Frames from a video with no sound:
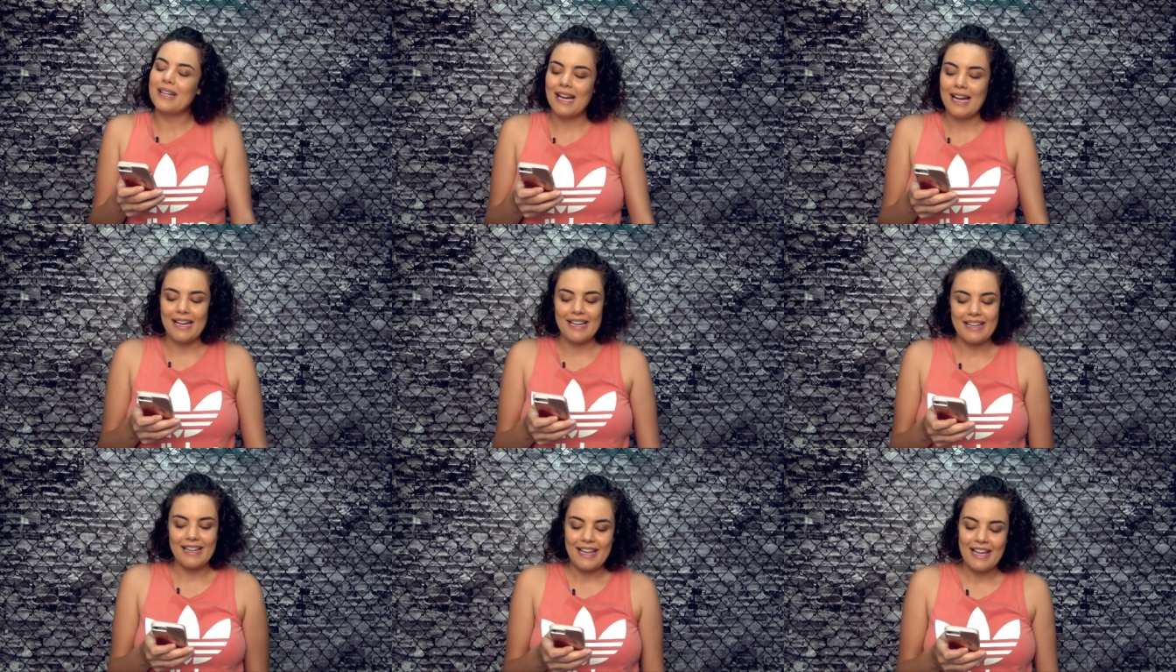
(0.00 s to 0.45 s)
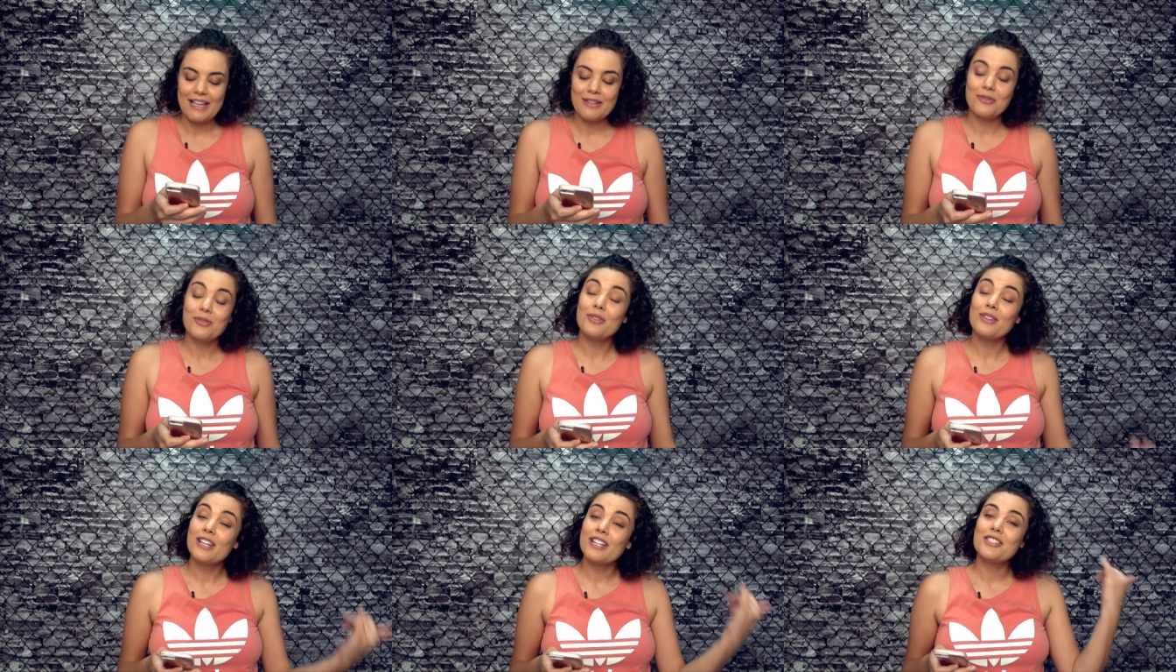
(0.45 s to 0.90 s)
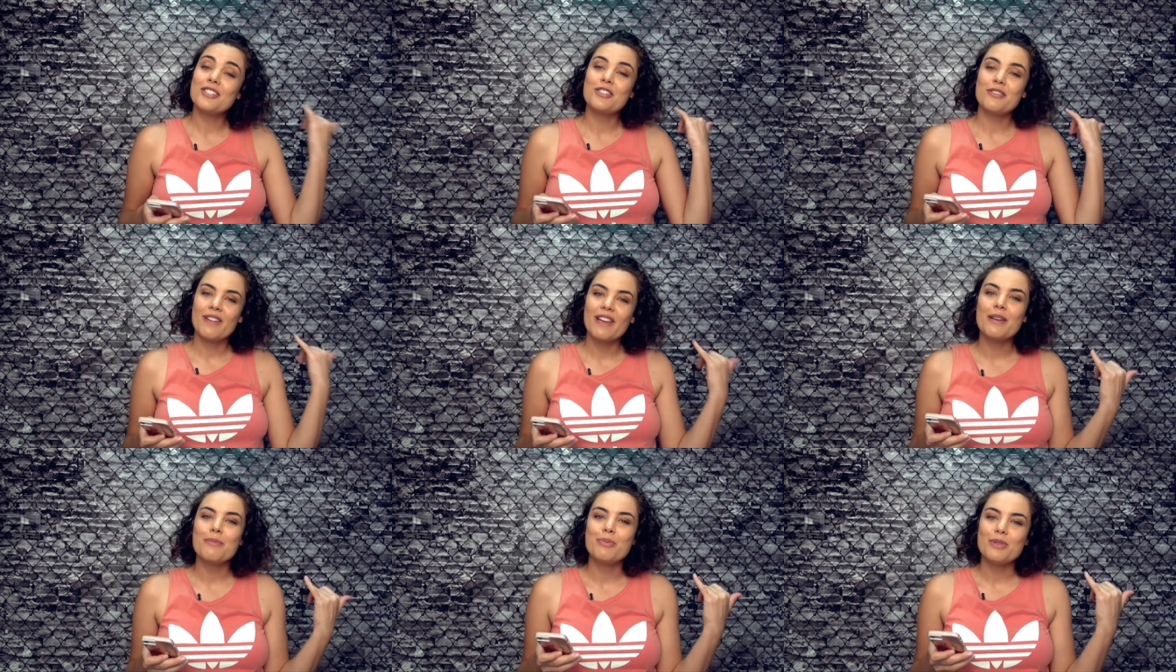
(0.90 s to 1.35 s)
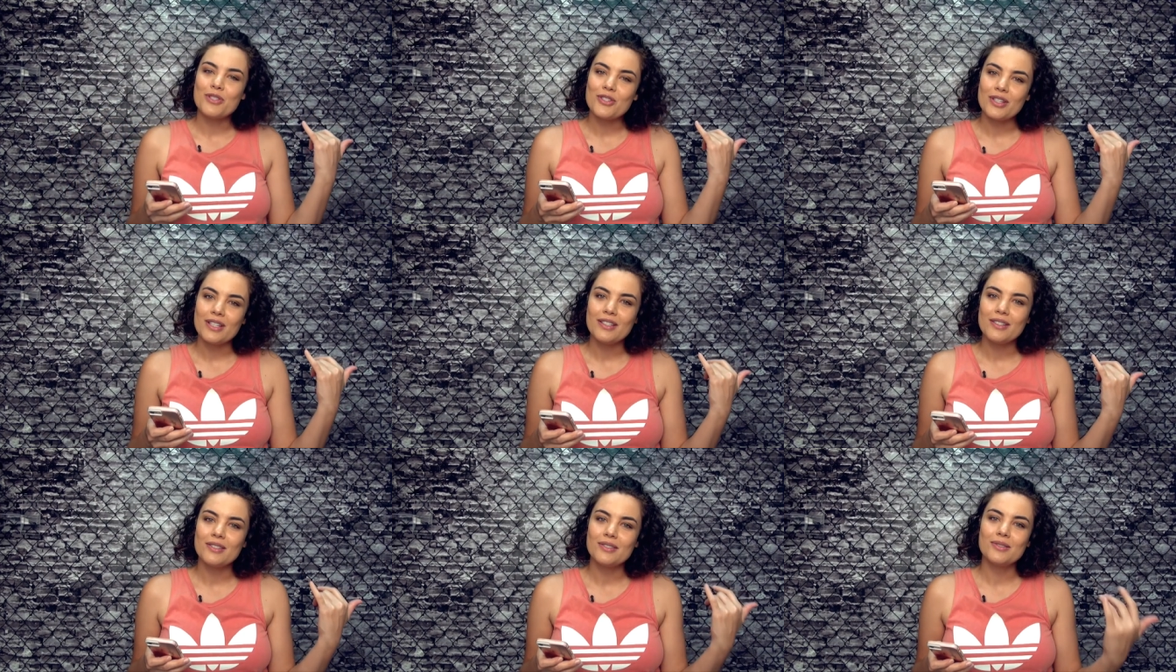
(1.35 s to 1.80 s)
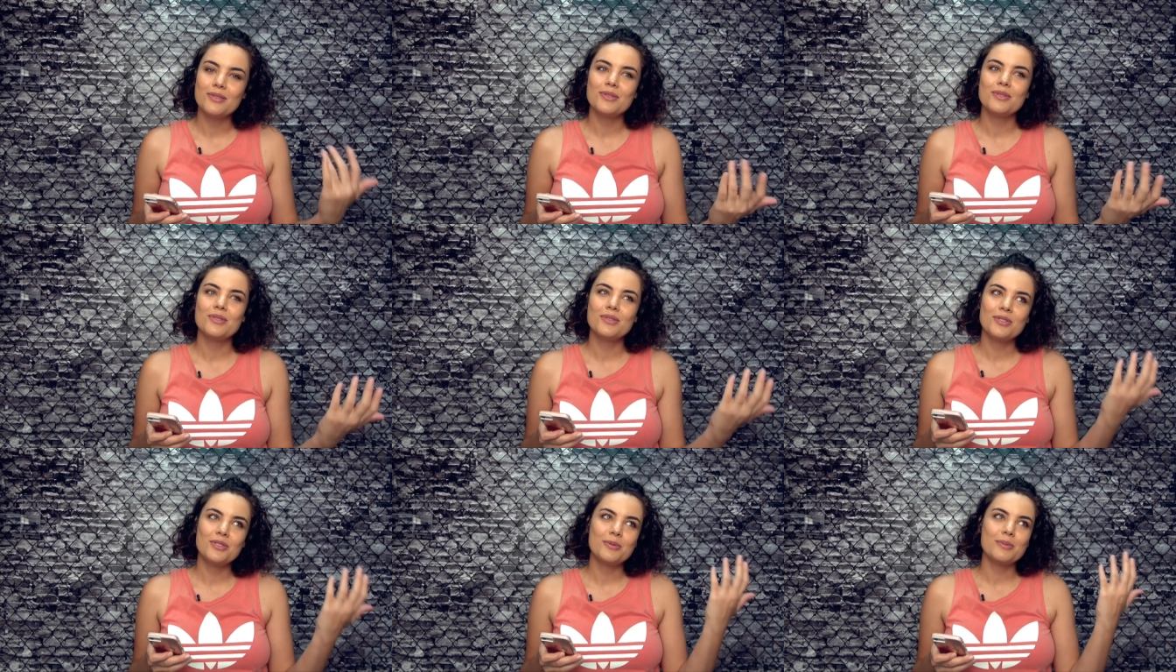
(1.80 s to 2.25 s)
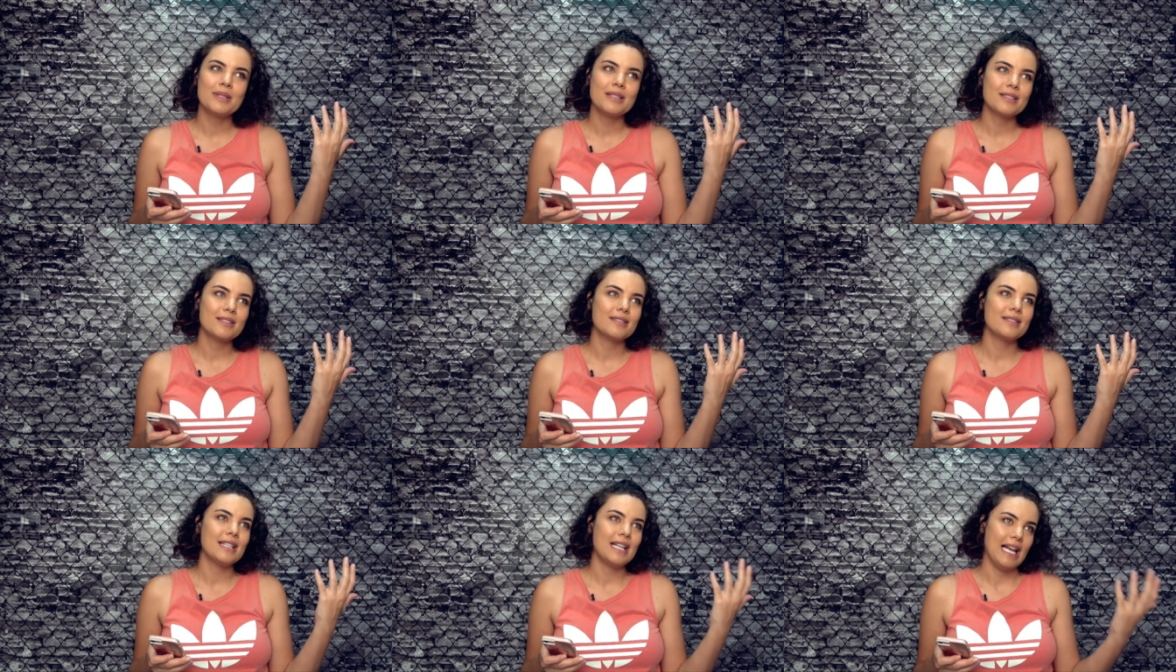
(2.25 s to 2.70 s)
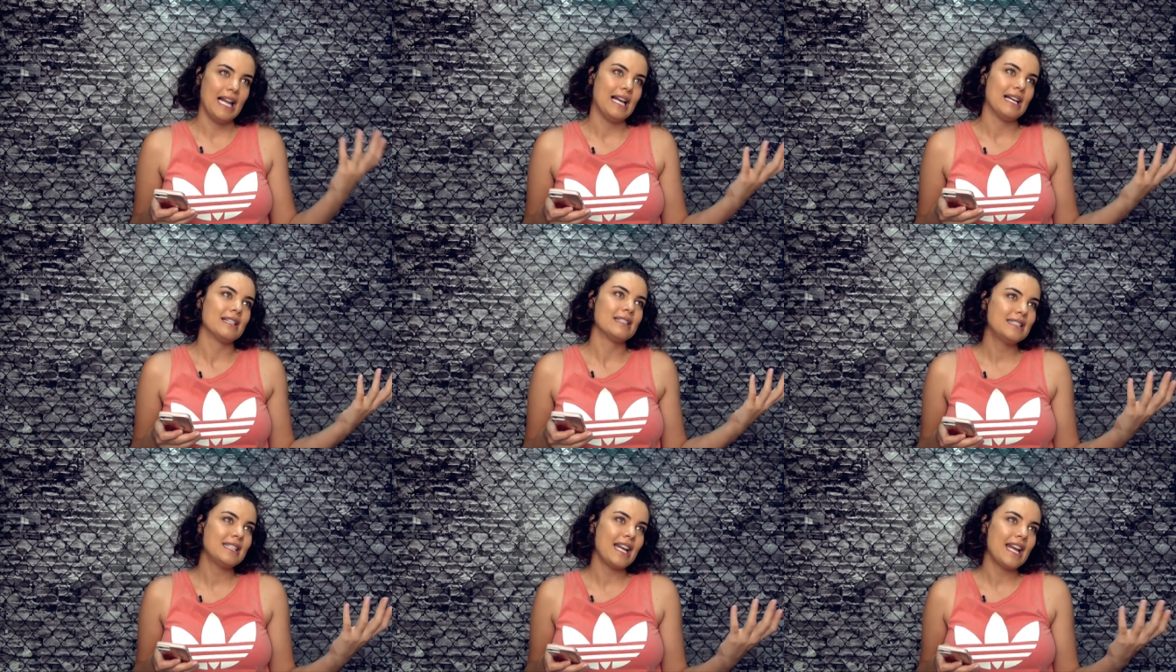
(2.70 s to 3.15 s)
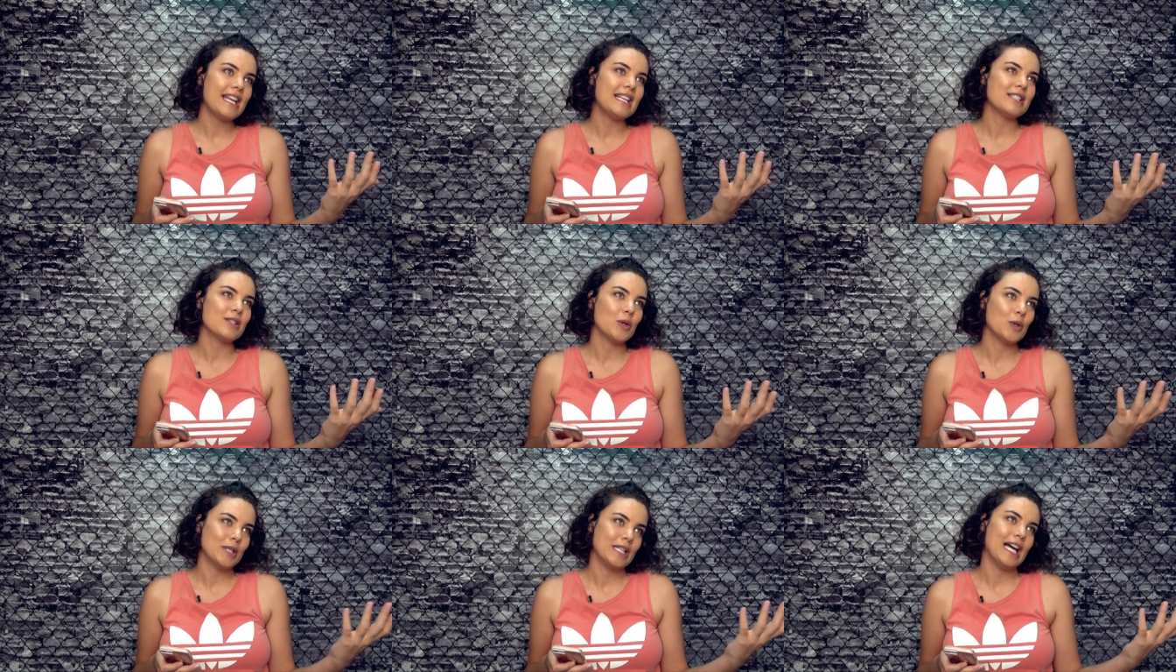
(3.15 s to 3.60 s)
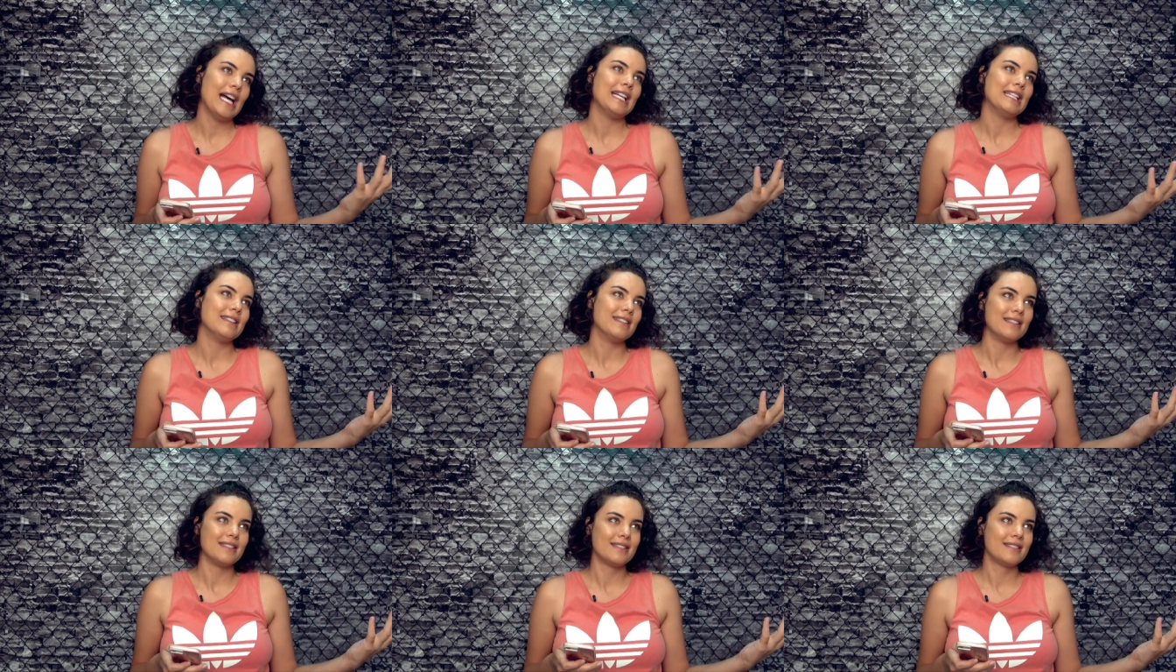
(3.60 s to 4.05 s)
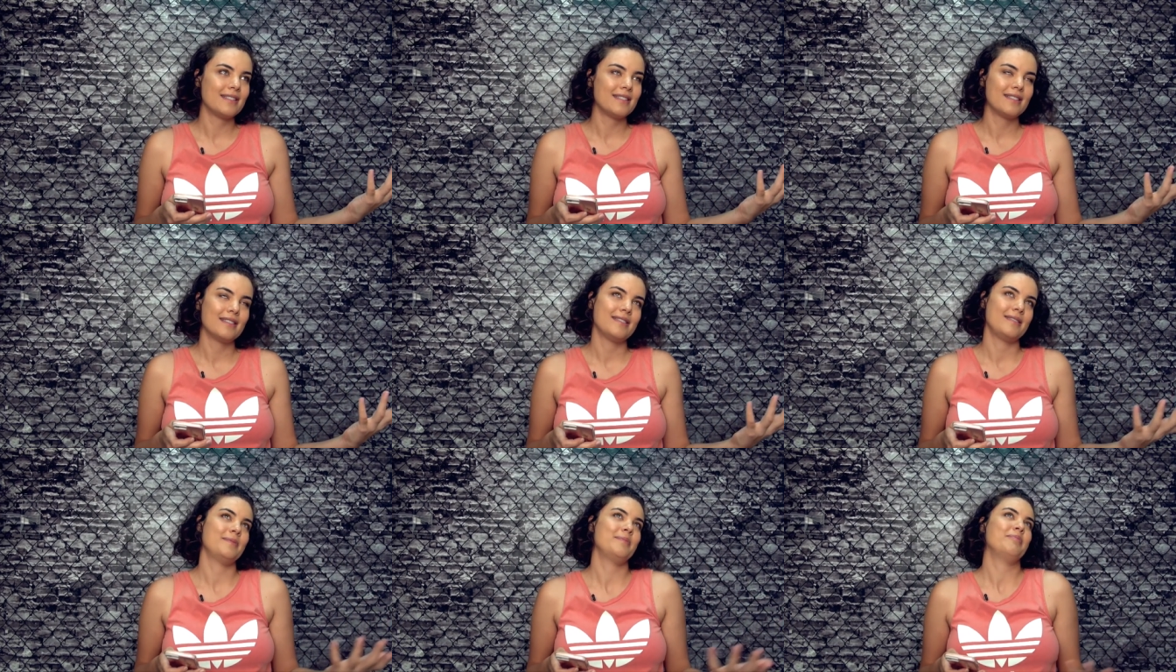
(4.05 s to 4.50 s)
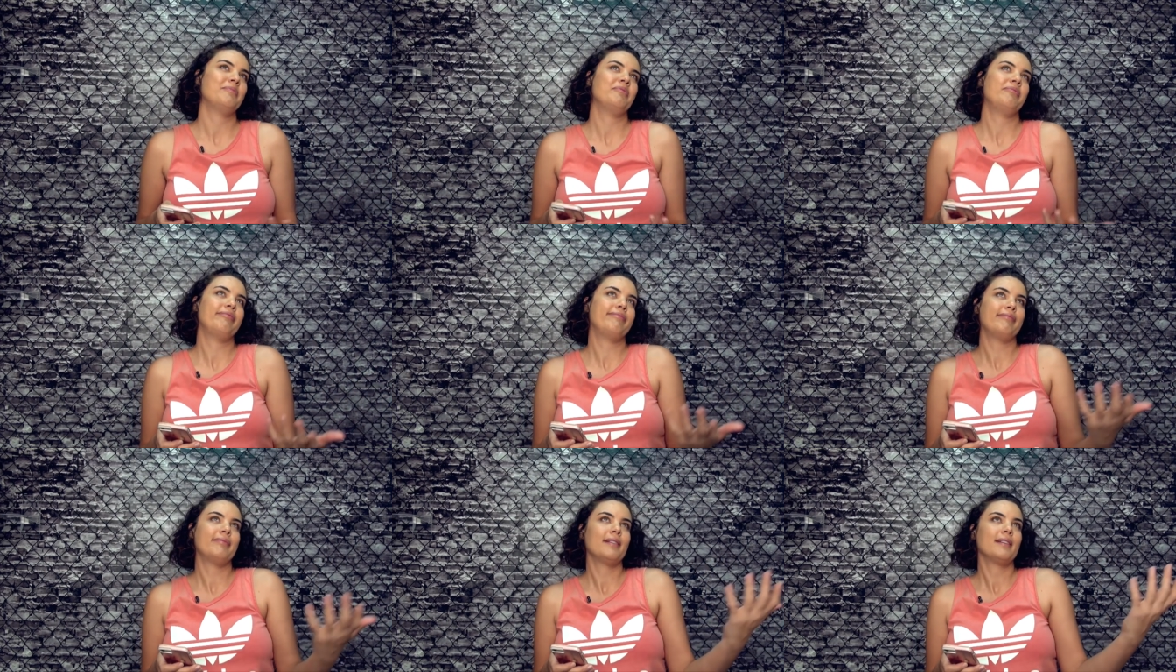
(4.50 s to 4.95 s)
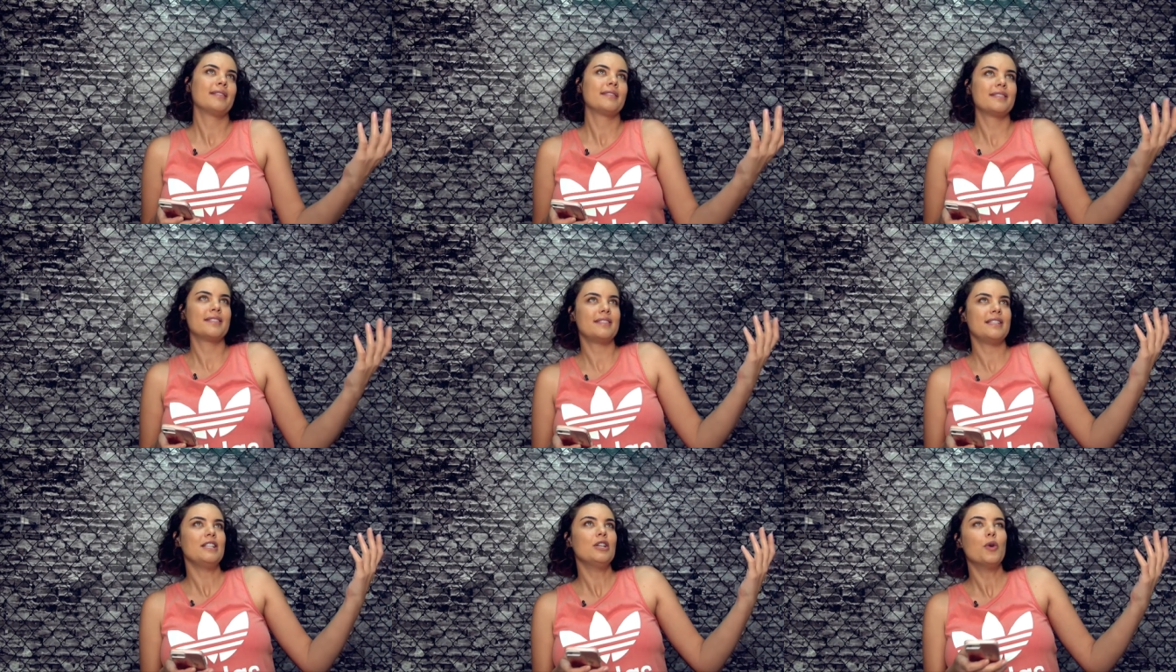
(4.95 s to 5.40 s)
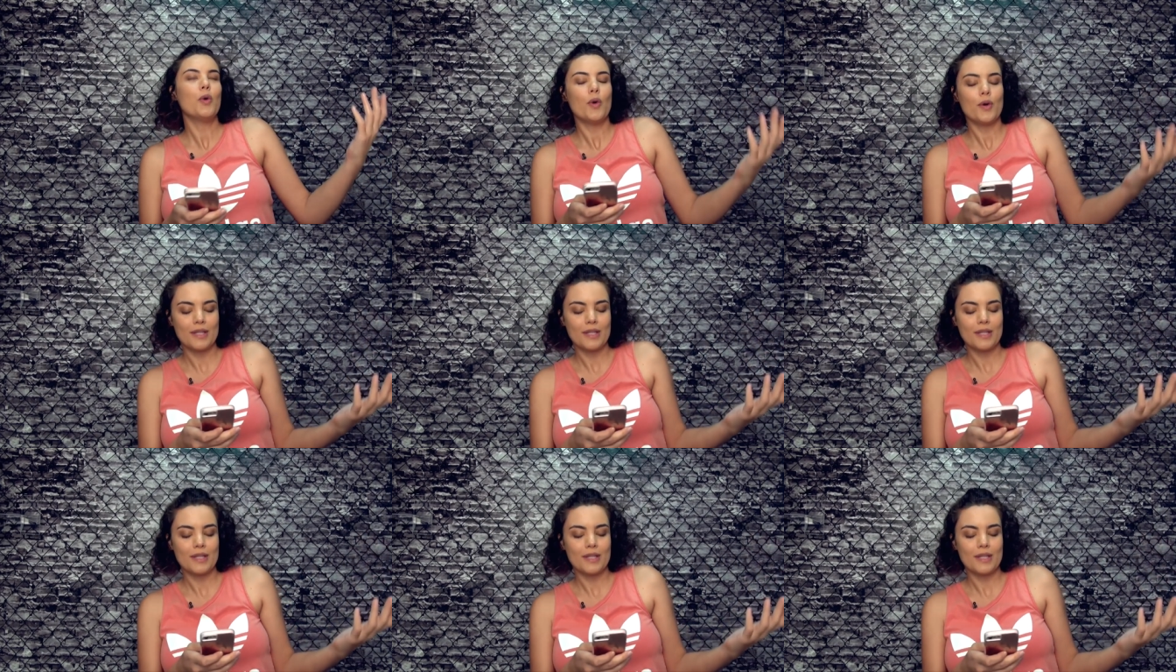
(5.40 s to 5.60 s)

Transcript: cara, é tudo que a gente vai repetindo nos últimas, sei lá, três rodadas cinco